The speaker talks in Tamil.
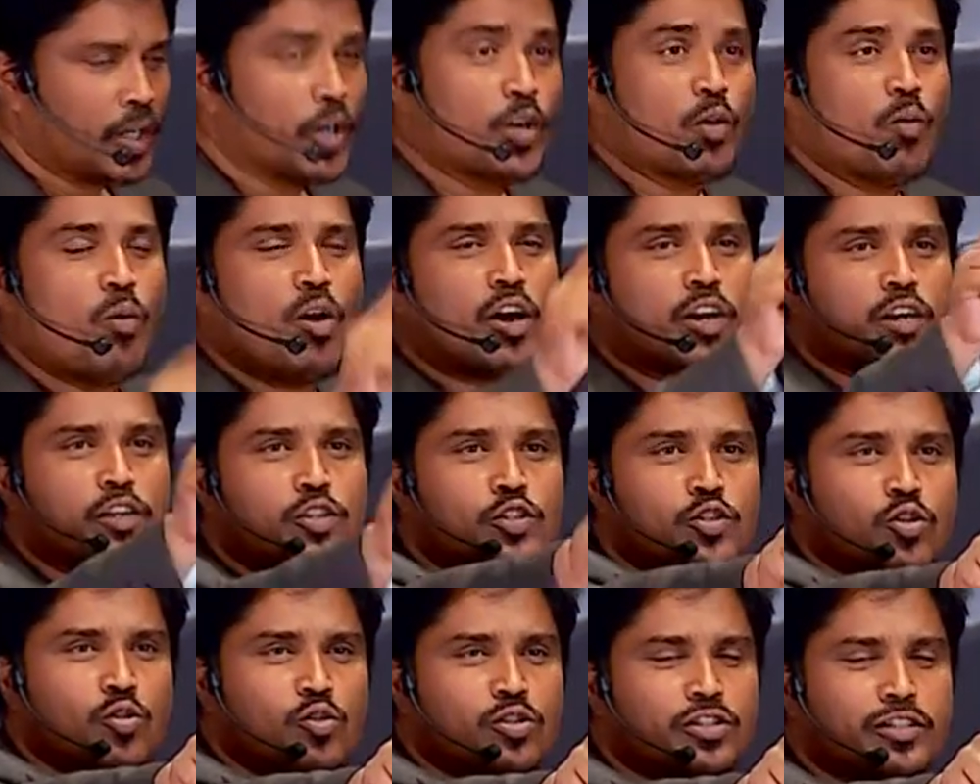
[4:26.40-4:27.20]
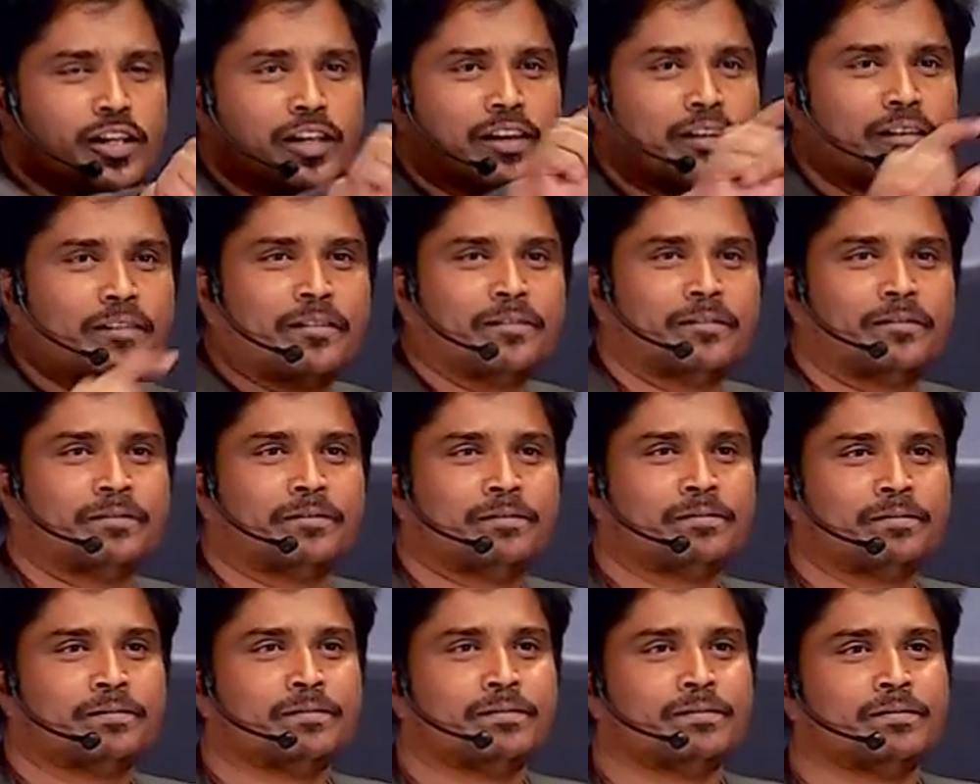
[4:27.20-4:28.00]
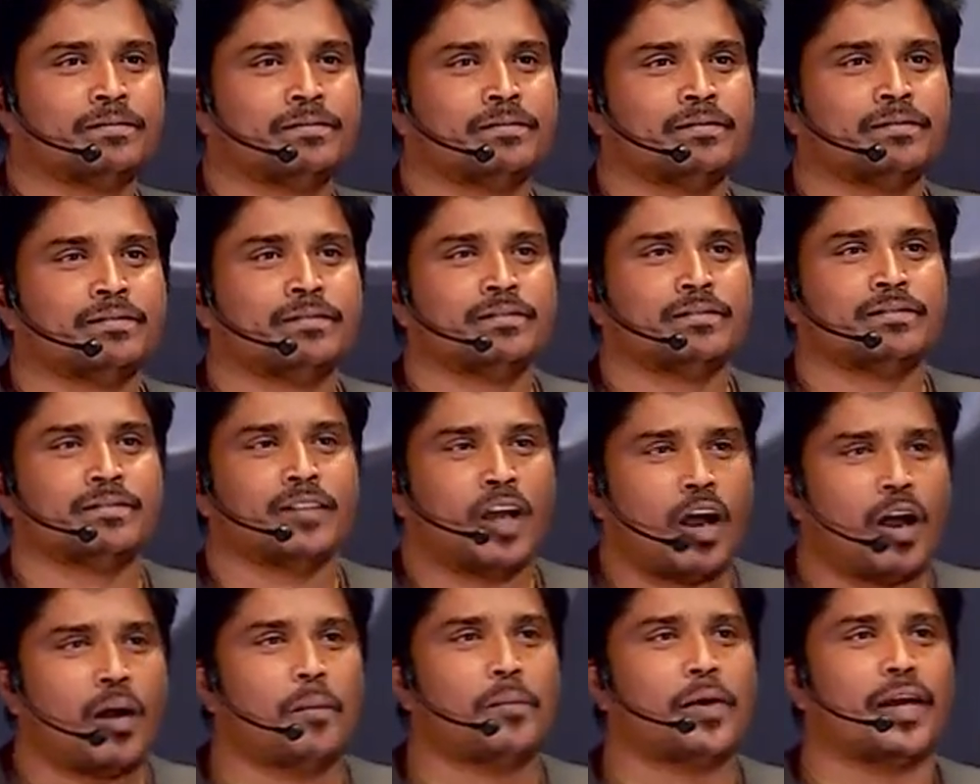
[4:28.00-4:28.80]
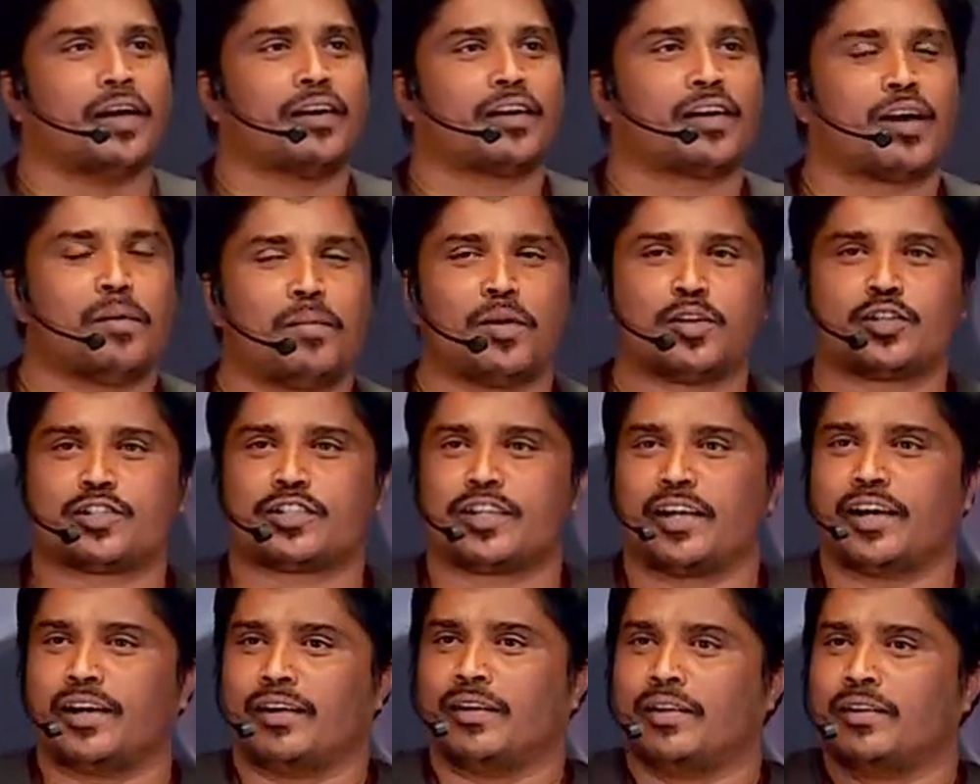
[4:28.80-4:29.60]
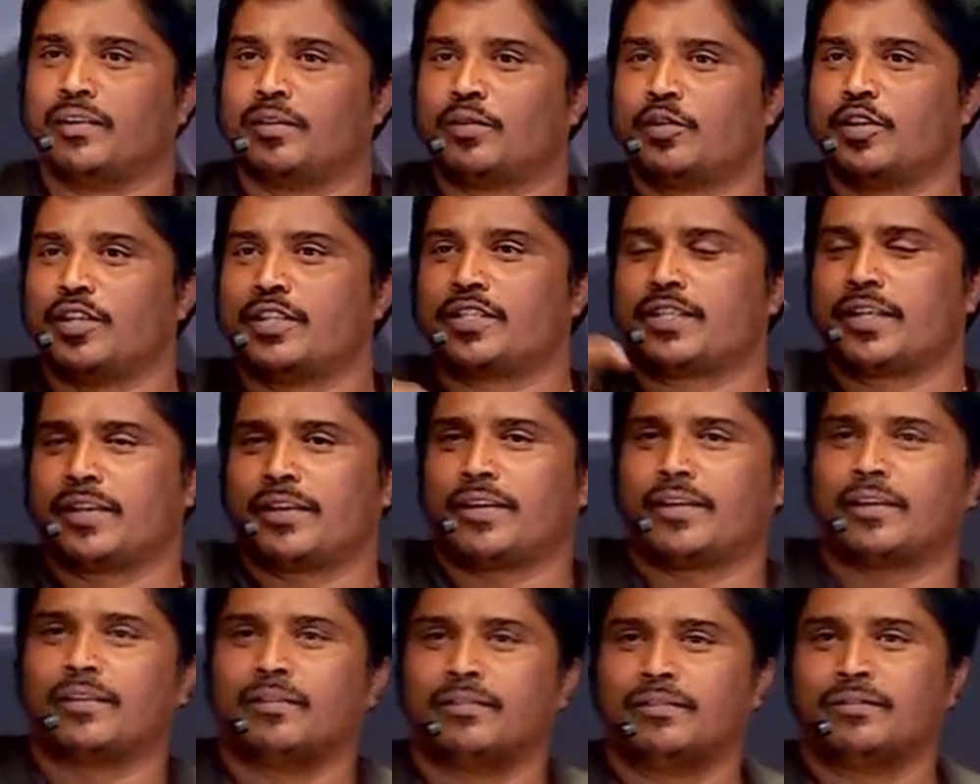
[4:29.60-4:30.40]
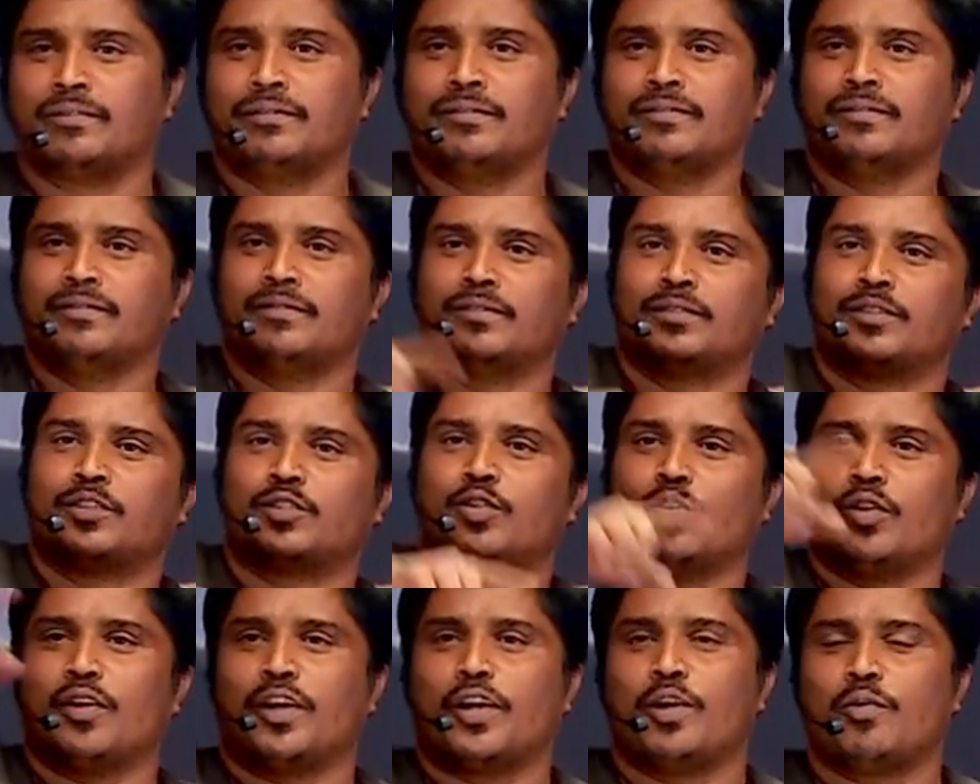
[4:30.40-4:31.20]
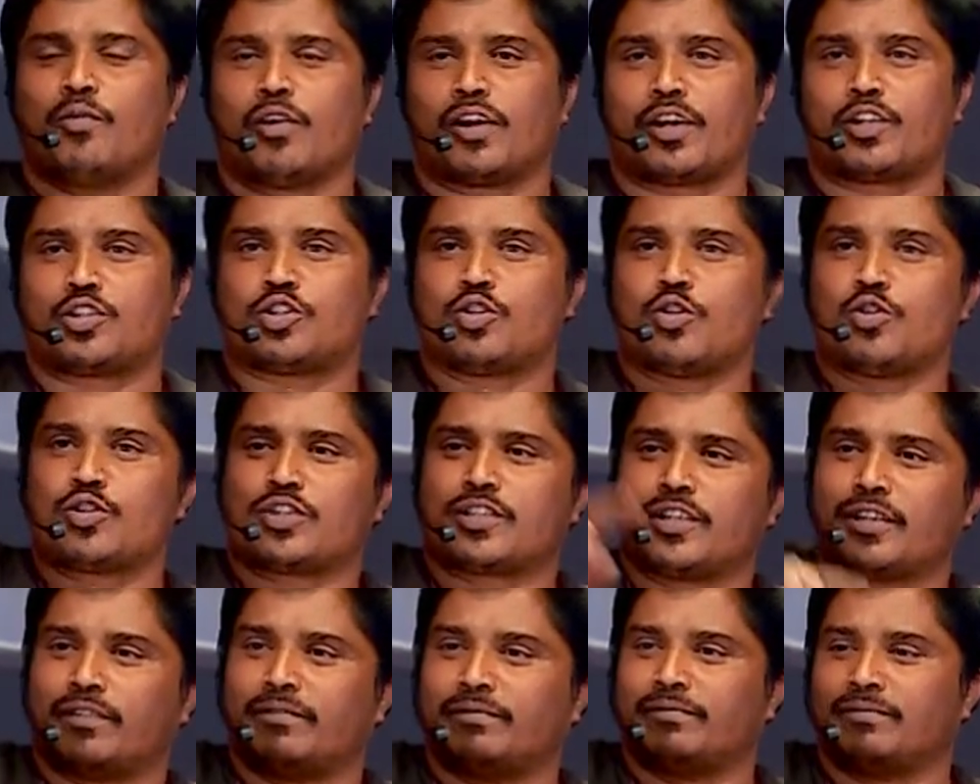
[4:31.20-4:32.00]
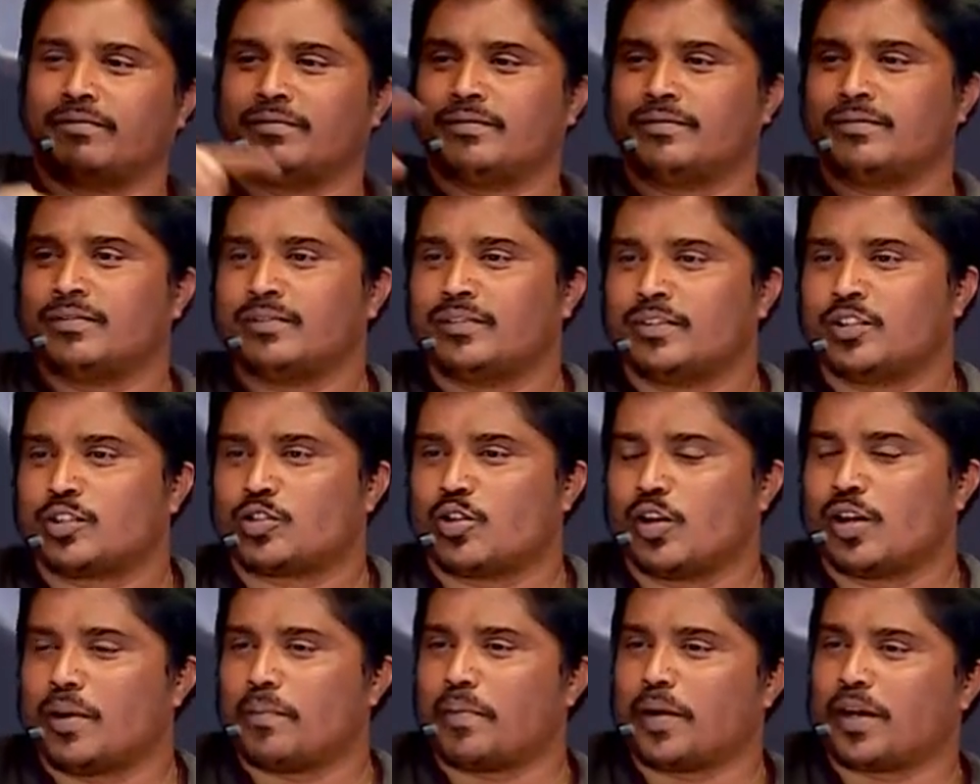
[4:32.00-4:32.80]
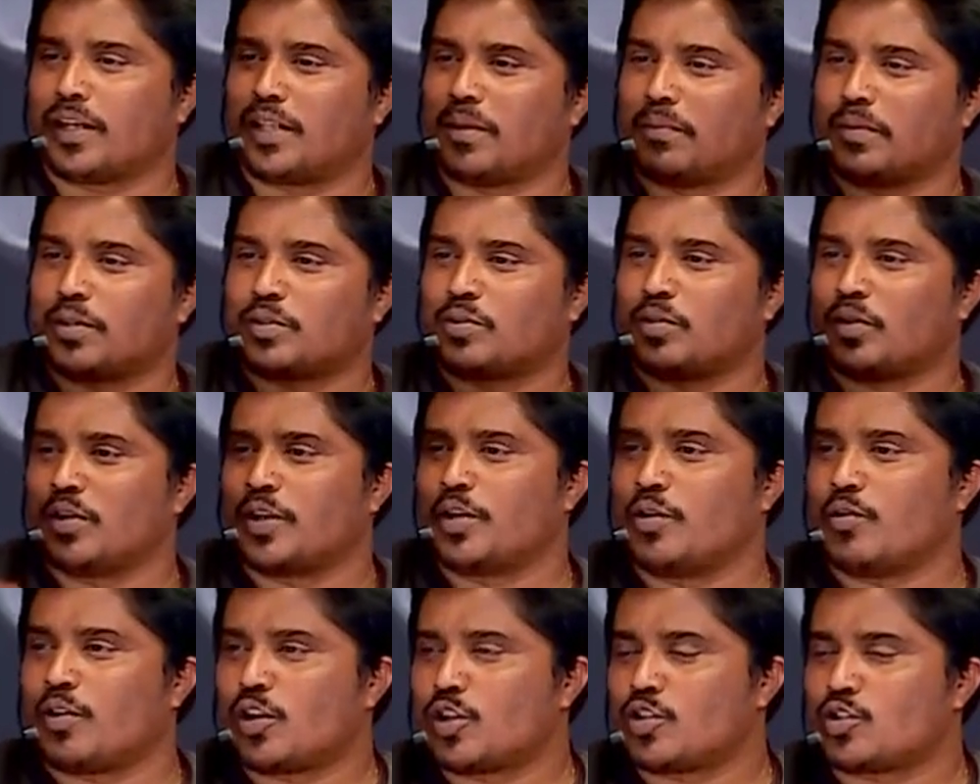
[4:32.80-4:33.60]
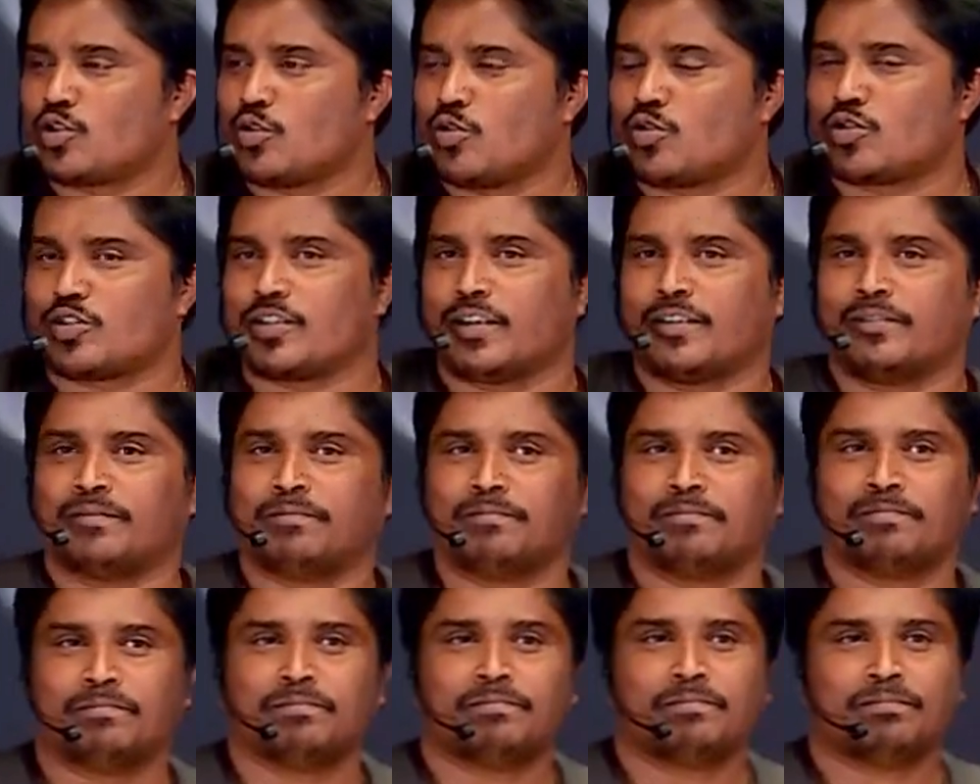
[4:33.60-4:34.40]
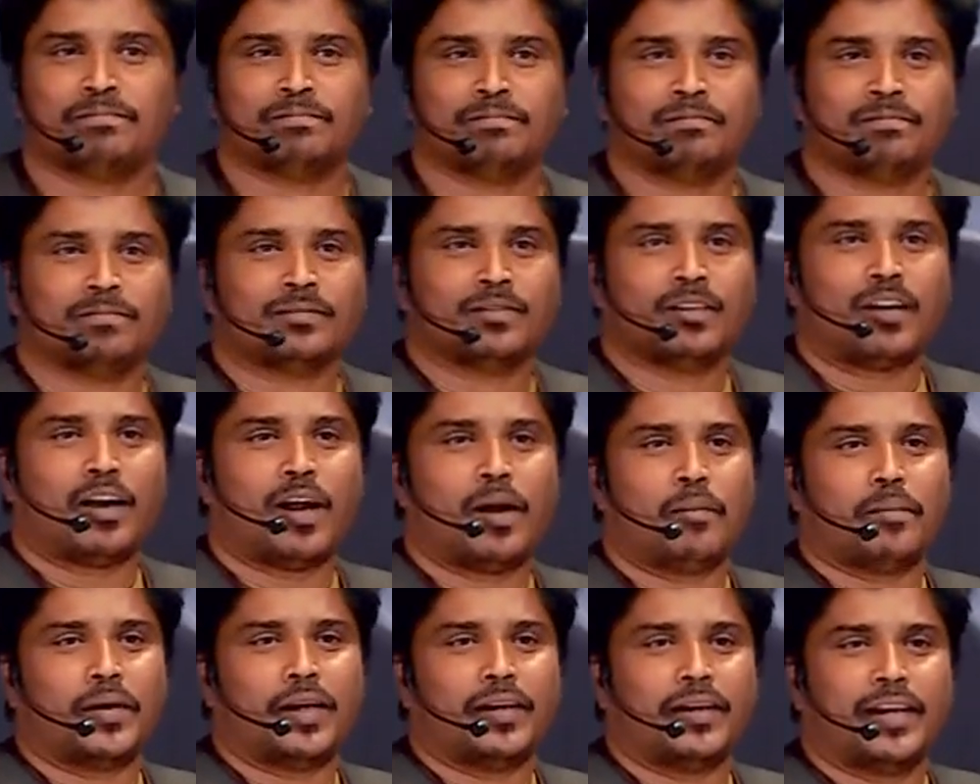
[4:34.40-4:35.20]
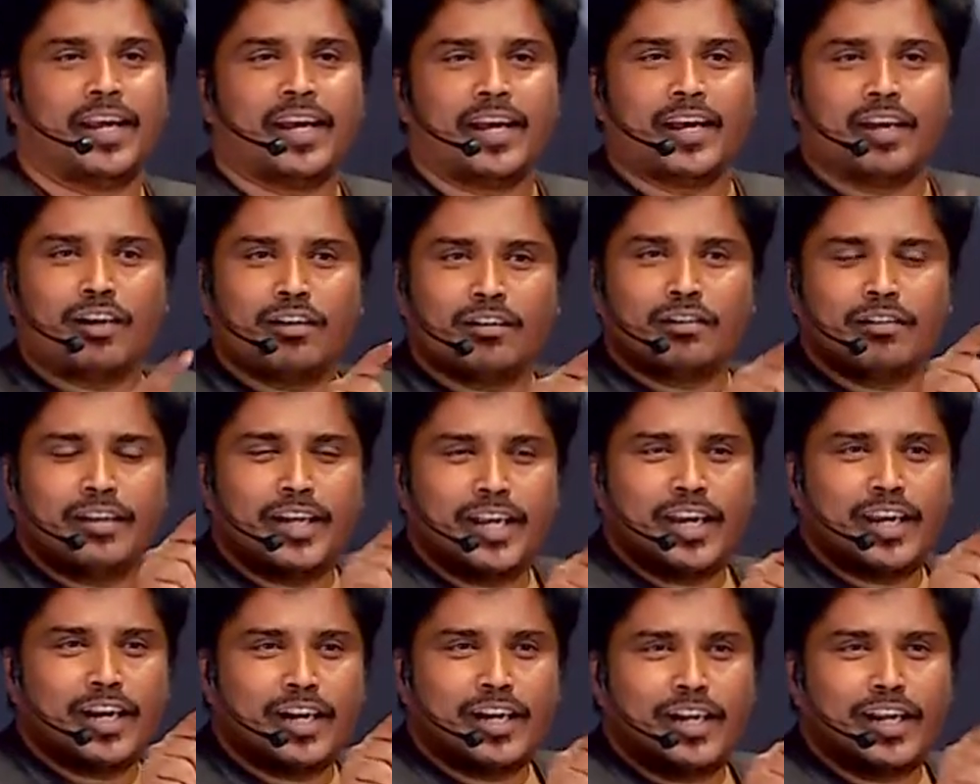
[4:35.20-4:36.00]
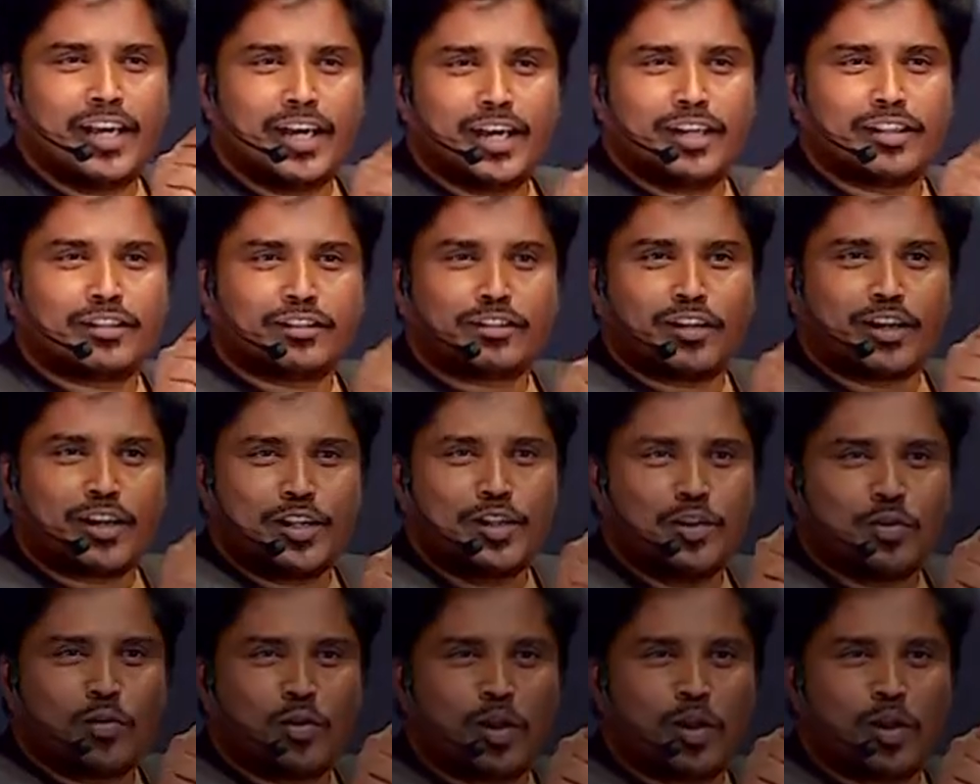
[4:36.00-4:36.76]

யூ ஆர் அ சோசன் ஆமே கமான் சே டீச் அதர் சொல்லுங்கள் யூ ஆர் அ சோசன் சொல்லுங்கள் பக்கத்தில் பார்த்து சொல்லுங்கள் யூ ஆர் அ சோசன் ஆமே நீங்கள் நீங்கள் நீங்கள் தெரிந்து